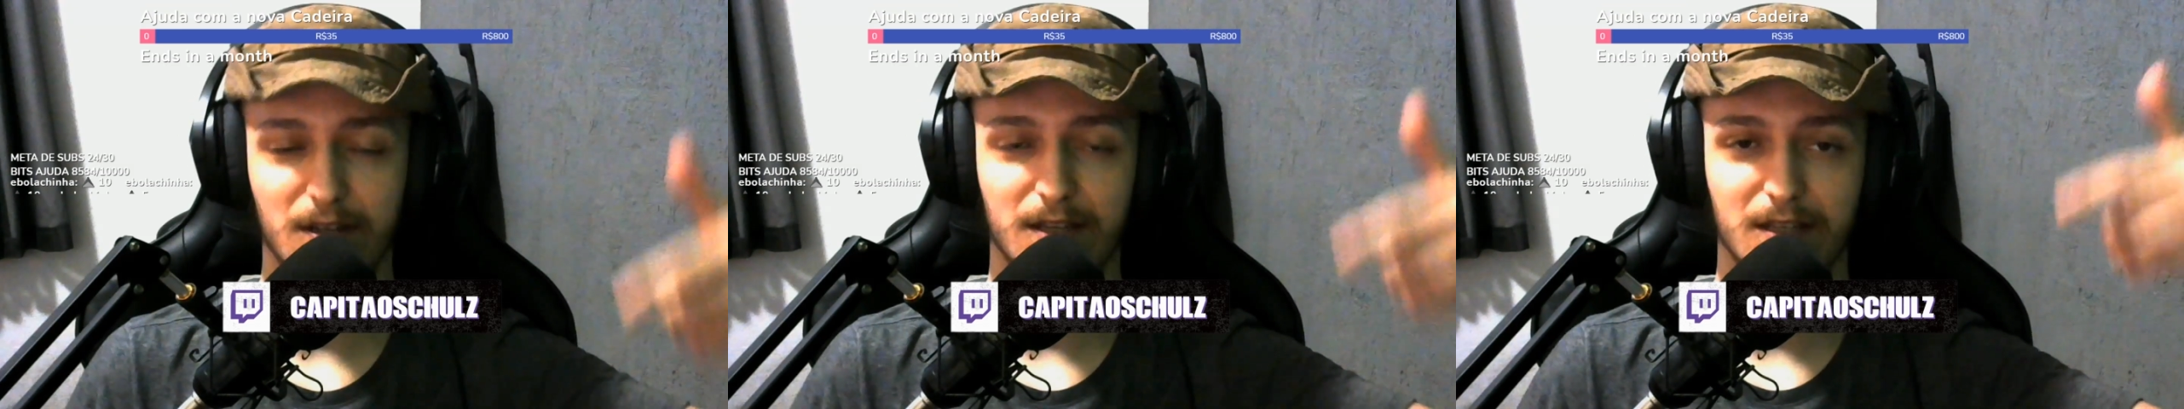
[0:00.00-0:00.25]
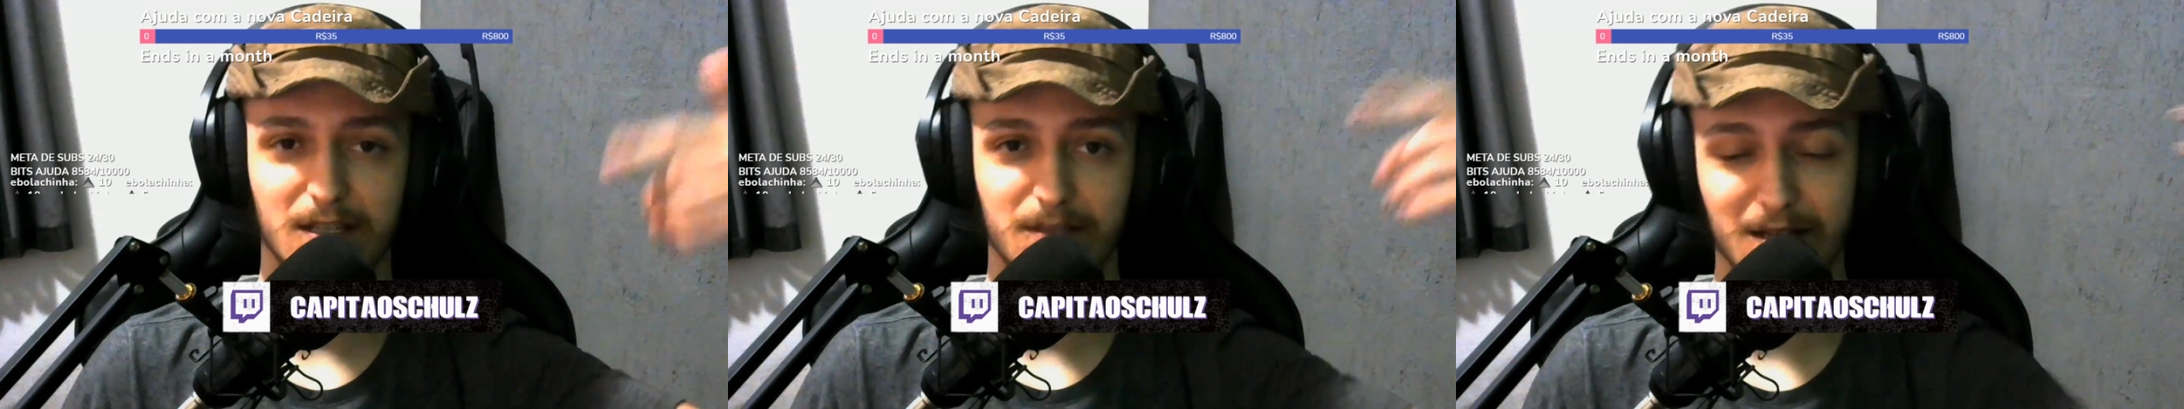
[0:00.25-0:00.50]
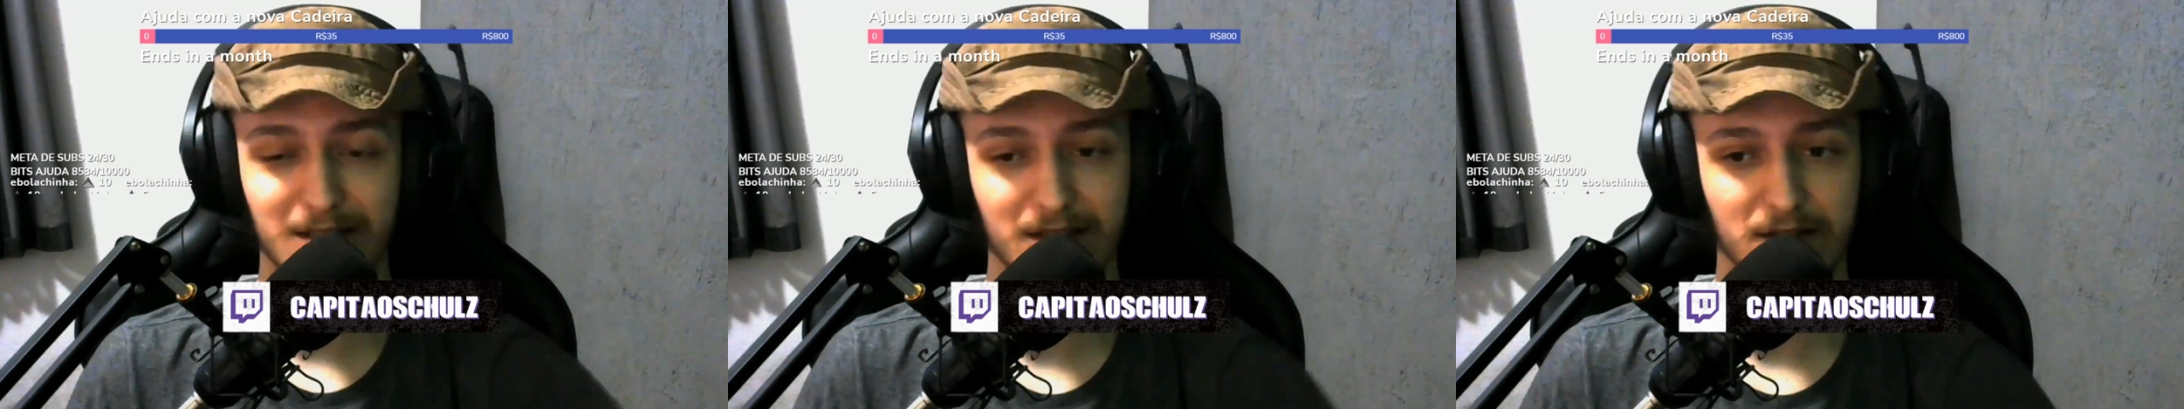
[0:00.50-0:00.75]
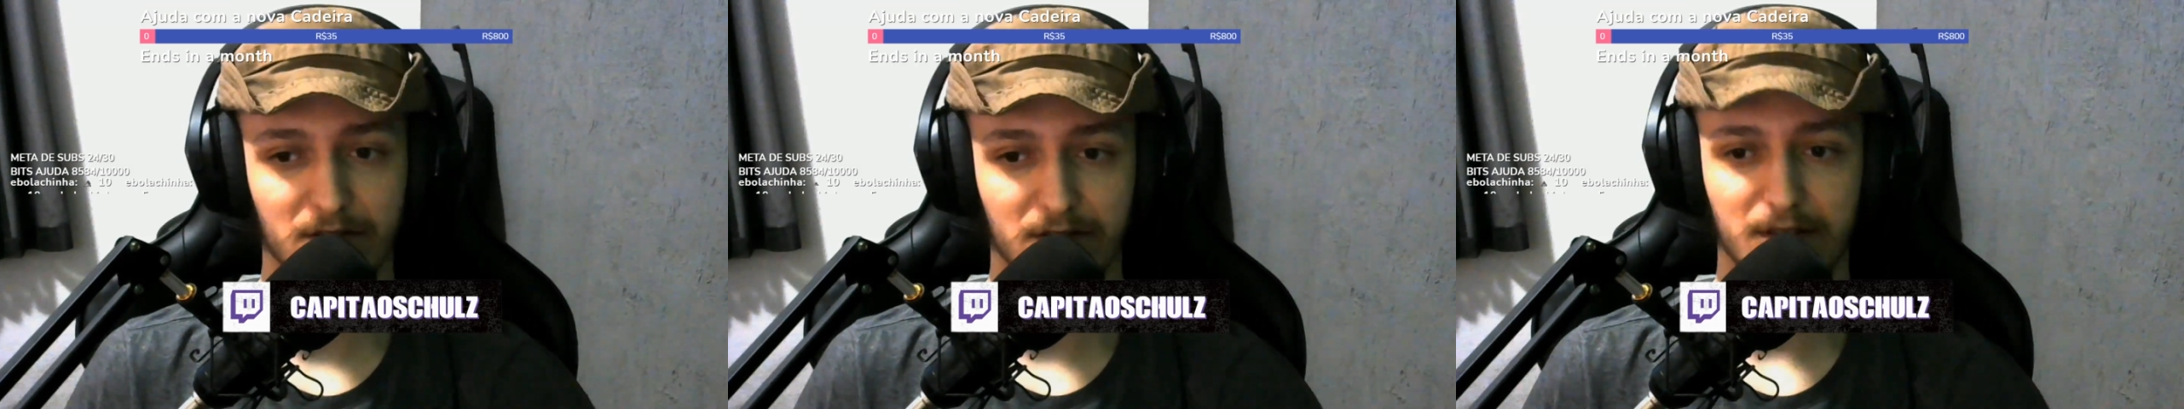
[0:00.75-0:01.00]
o link das minhas
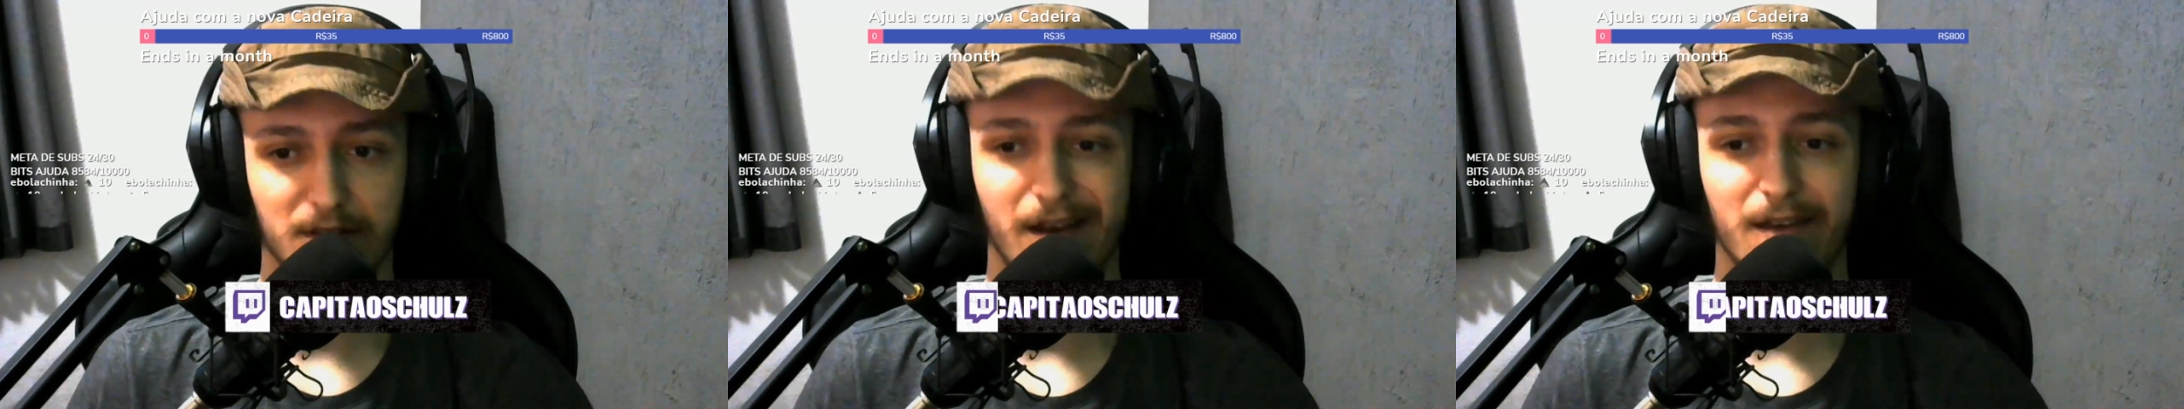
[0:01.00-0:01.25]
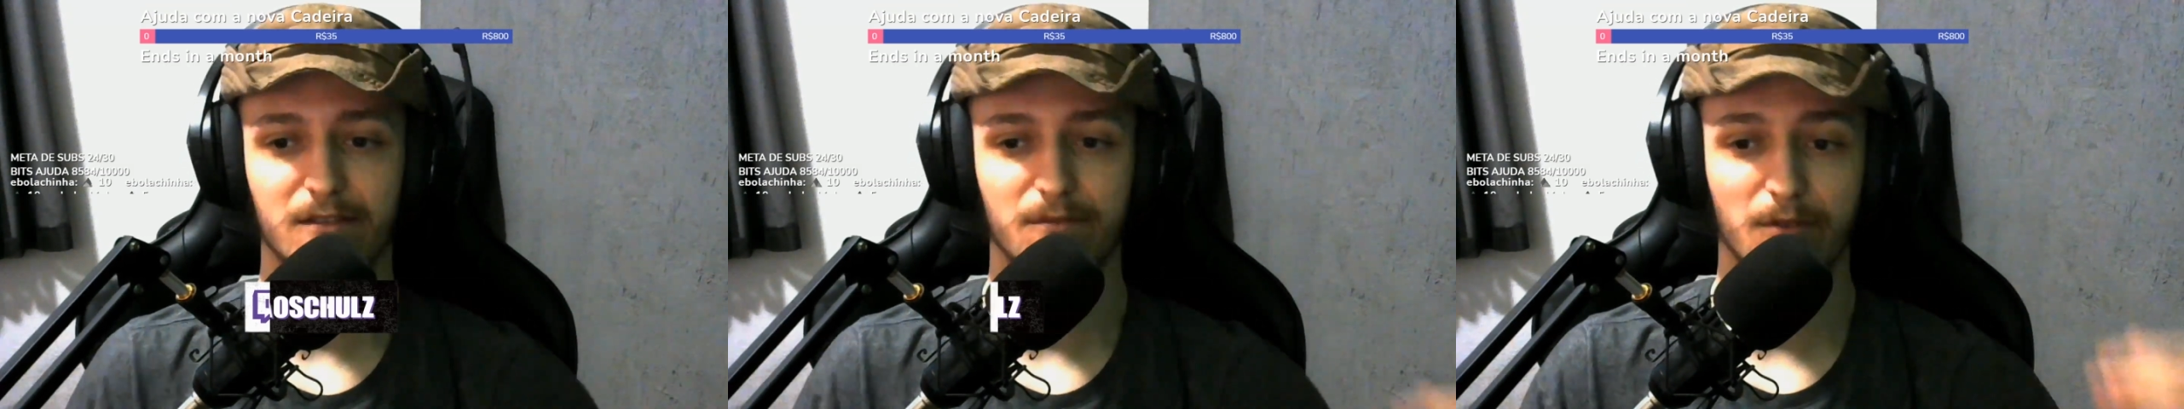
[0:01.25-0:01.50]
redes sociais,